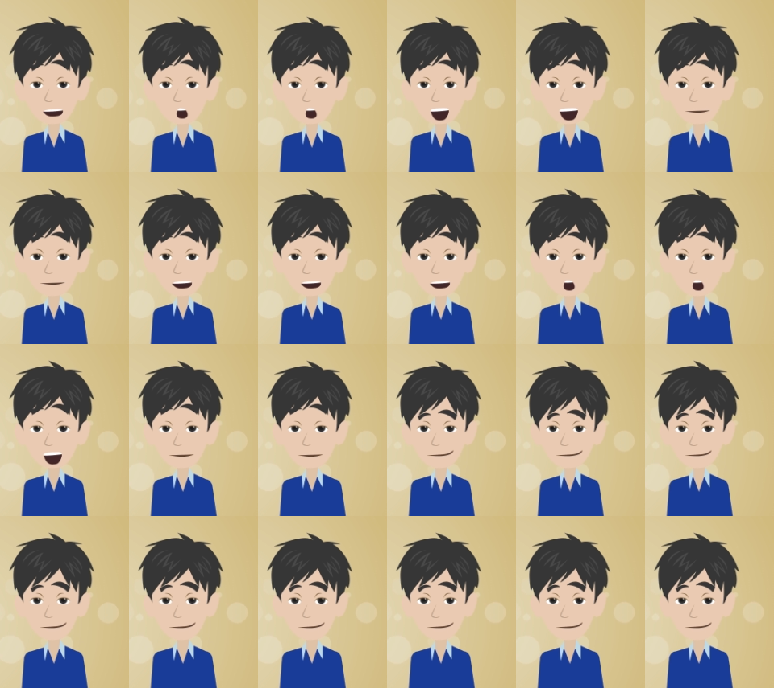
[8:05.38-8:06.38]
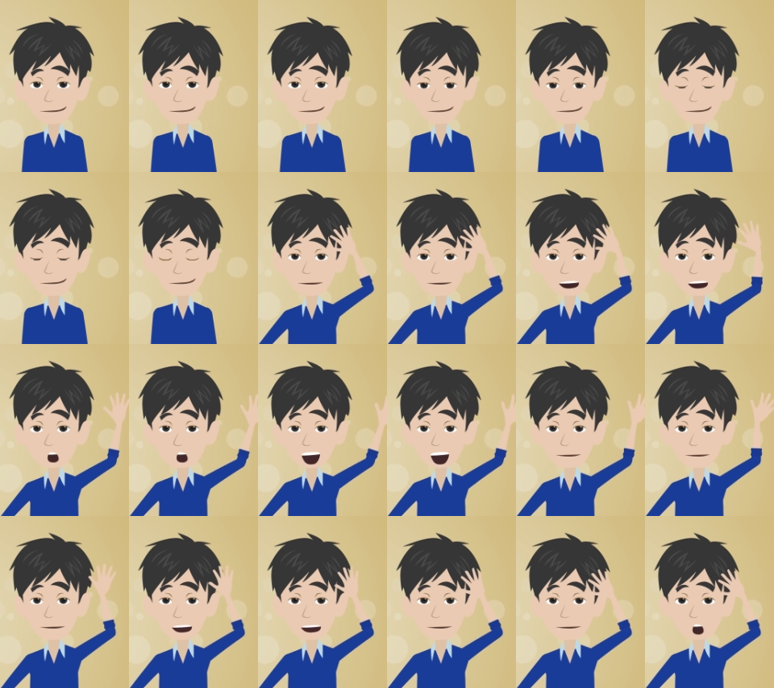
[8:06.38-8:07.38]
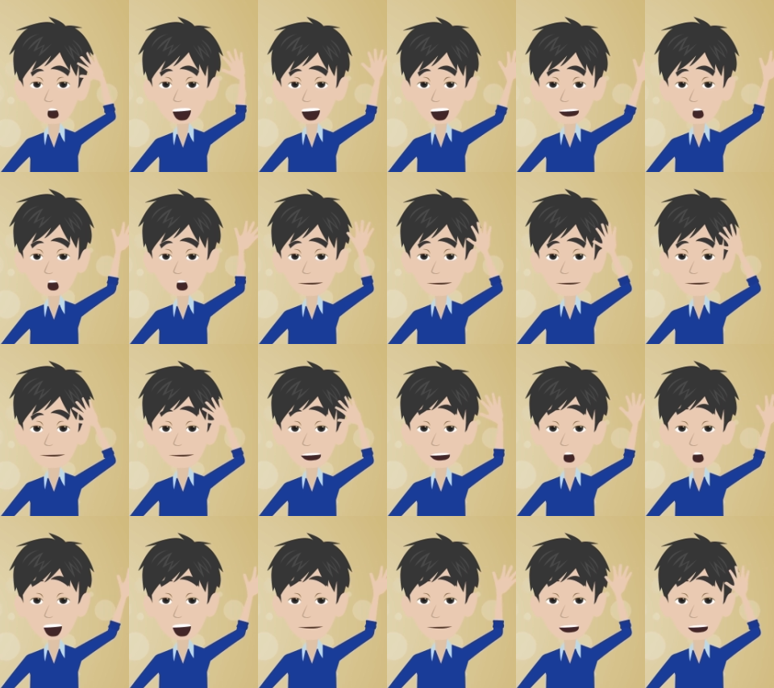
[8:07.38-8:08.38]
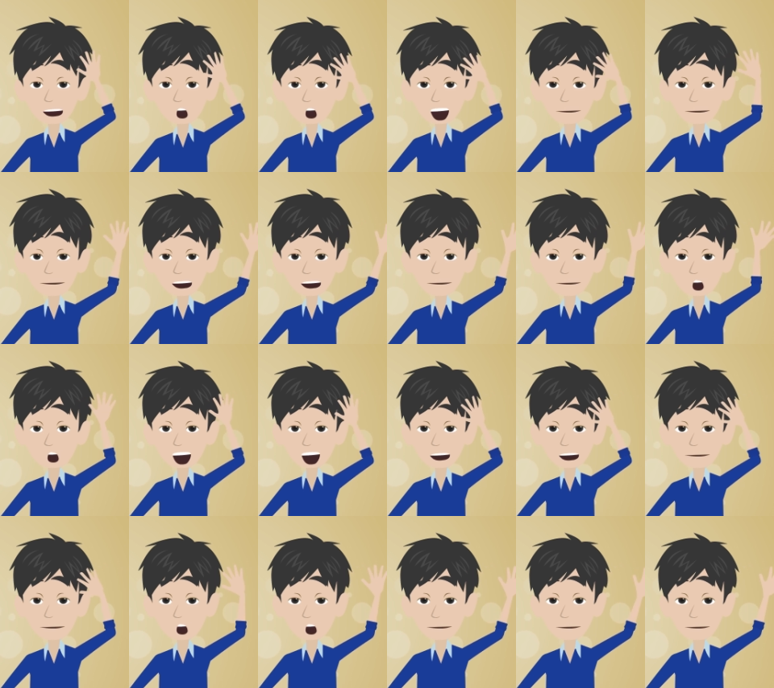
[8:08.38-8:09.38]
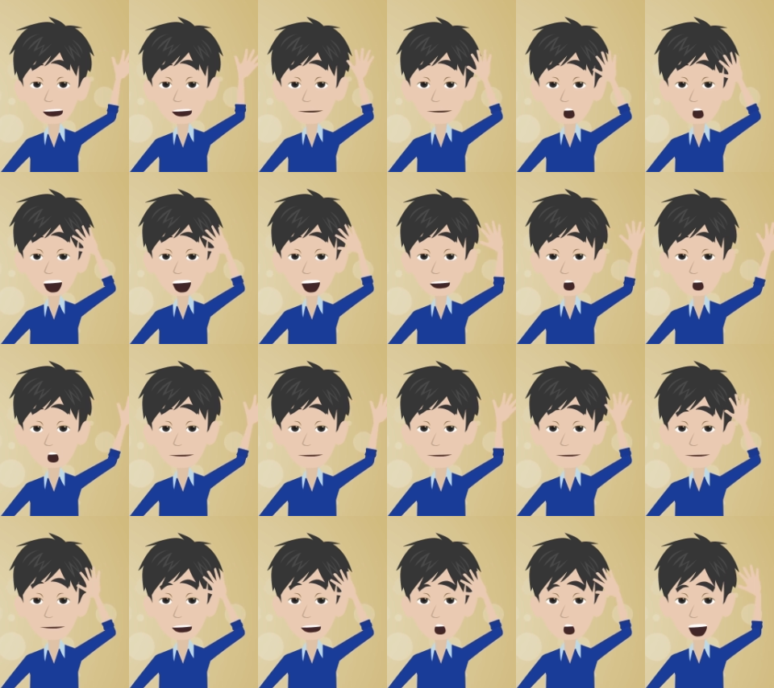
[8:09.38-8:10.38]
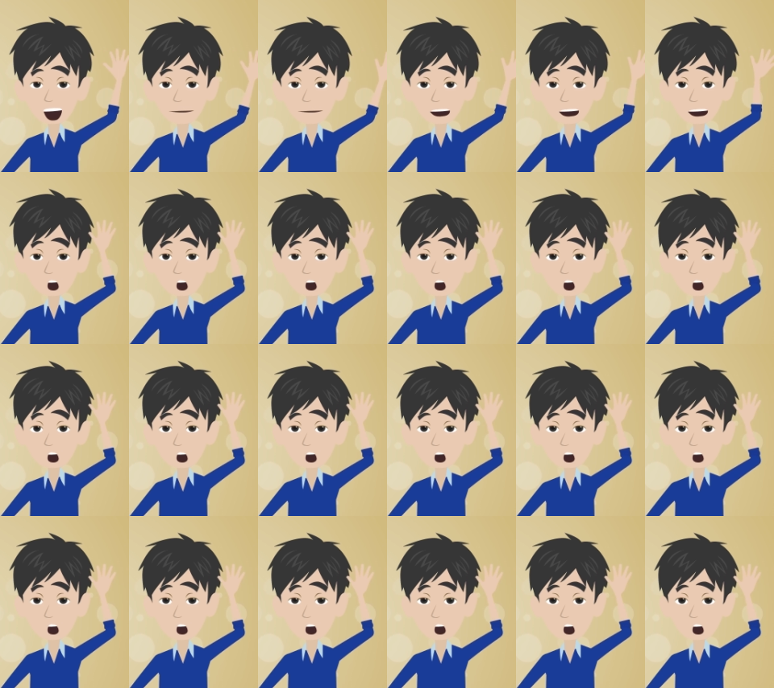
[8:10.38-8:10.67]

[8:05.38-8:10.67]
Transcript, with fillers: てください。それではまた次の動画でお会いしましょう。お相手はま